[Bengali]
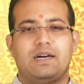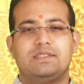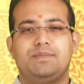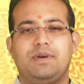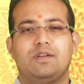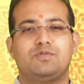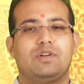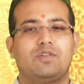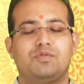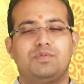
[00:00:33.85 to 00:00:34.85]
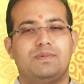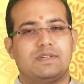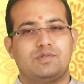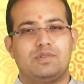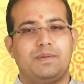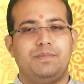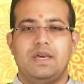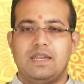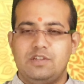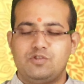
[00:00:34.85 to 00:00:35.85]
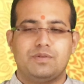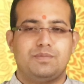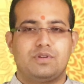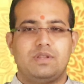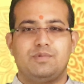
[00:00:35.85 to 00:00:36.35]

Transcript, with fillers: আজ আমি আলোচনা করব বাস্তুতে বিয়াল্লিশ নম্বর